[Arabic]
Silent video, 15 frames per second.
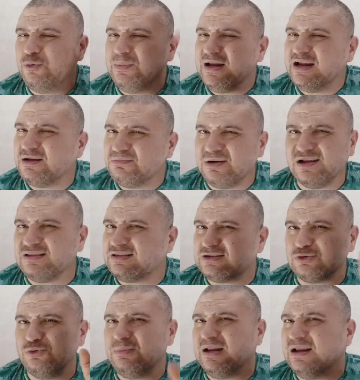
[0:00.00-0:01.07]
ومين
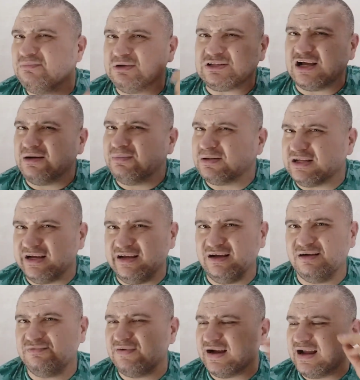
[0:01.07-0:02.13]
الملط ومين
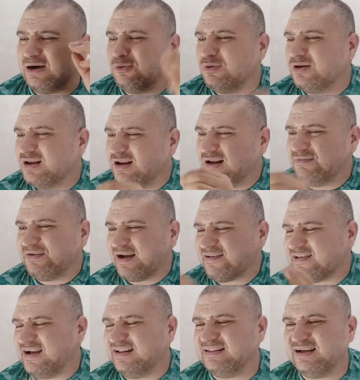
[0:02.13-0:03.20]
المطيبطيه فالجو
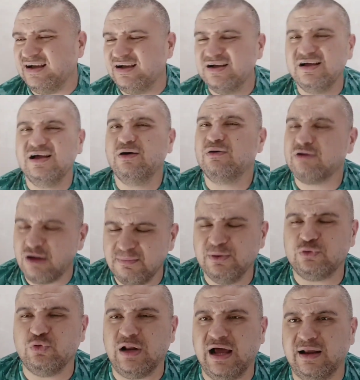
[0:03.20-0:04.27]
الفكسان ده ربنا
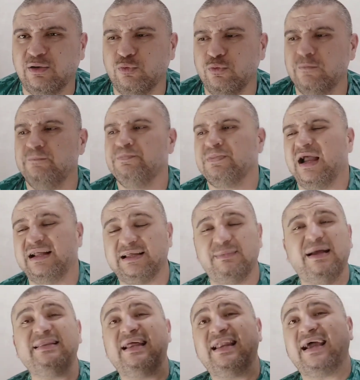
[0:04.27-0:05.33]
ابعدونا عنه
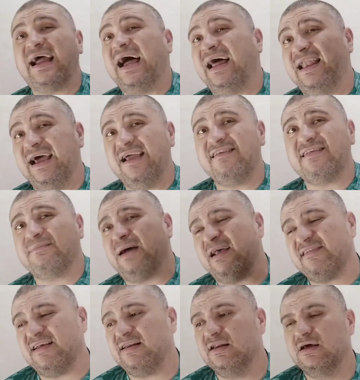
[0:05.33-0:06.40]
اتمنى النجاح لهيثم
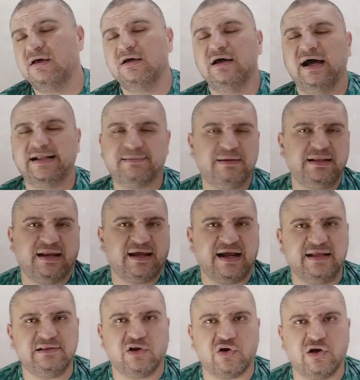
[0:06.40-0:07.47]
حسن اتمنى
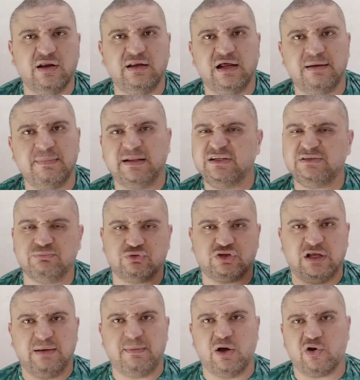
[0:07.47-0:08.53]
النجاح للراجل انا ما عنديش
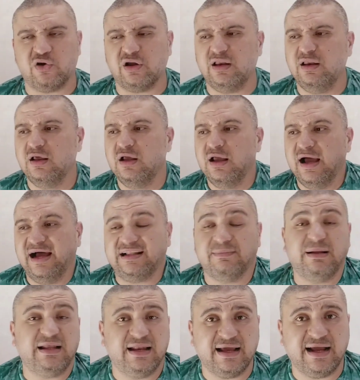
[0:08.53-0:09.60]
مشكله مع الراجل
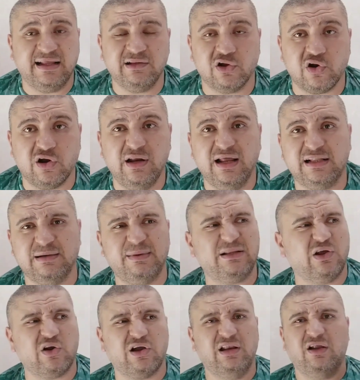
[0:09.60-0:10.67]
اتمنى النجاح للراجل
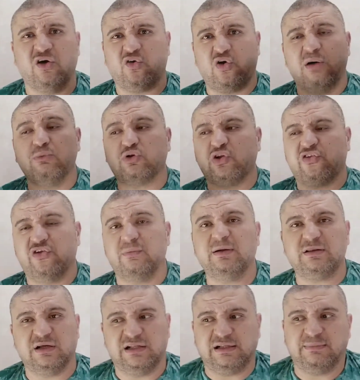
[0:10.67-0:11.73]
اتمنى الراجل ارقامه
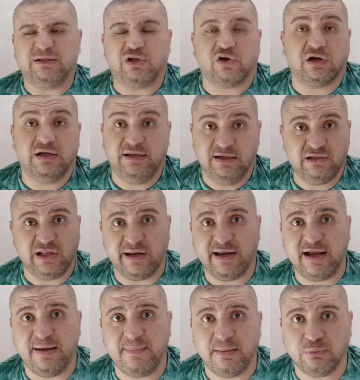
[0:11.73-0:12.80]
تتظبط اتمنى الراجل يقدر
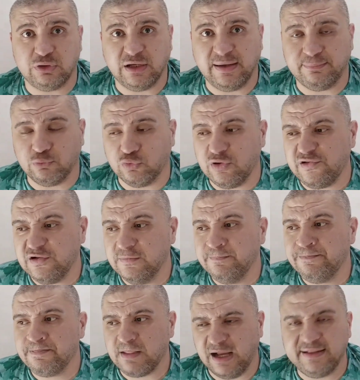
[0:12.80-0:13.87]
ينجح مع منتخب تونس
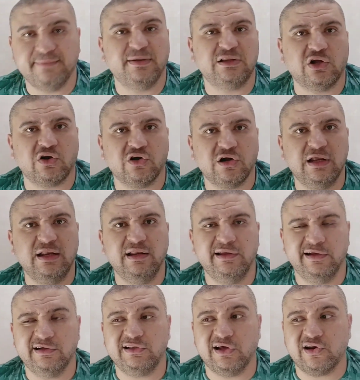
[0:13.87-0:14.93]
اتمنى الراجل
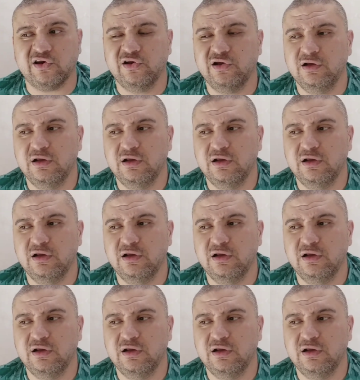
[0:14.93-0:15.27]
يقدر